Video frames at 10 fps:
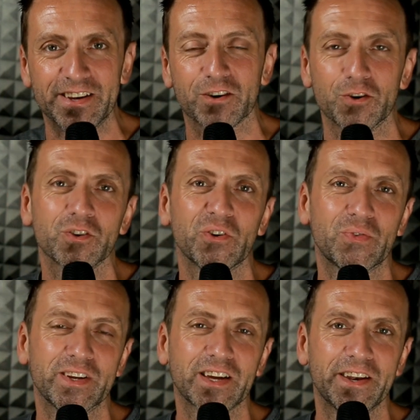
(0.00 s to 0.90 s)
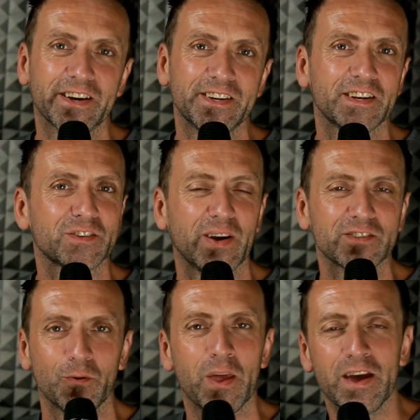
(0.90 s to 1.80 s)
Da könnt ihr euch vielleicht dran erinnern, das war
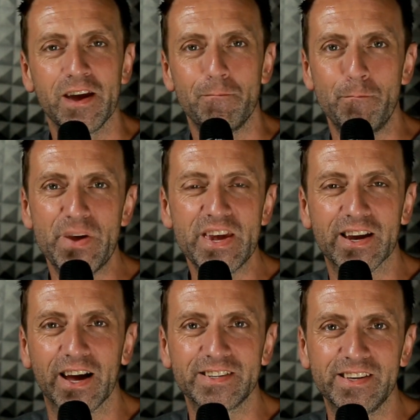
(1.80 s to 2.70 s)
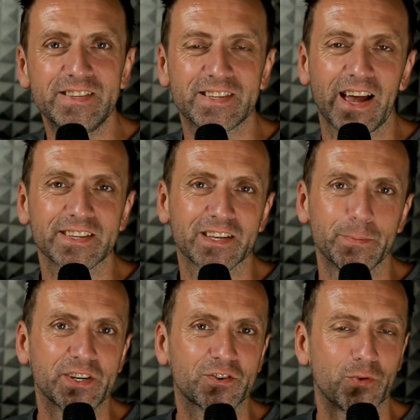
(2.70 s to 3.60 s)
so ein mega Desaster.
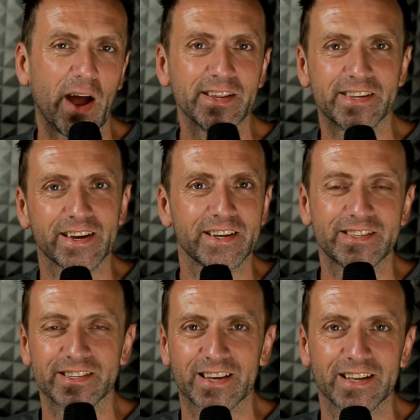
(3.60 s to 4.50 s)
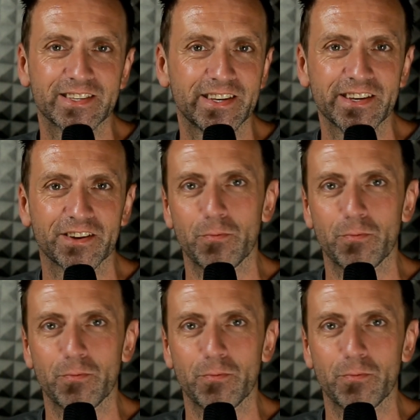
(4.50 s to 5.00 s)
Mit Crytek ist das ganze Ding ja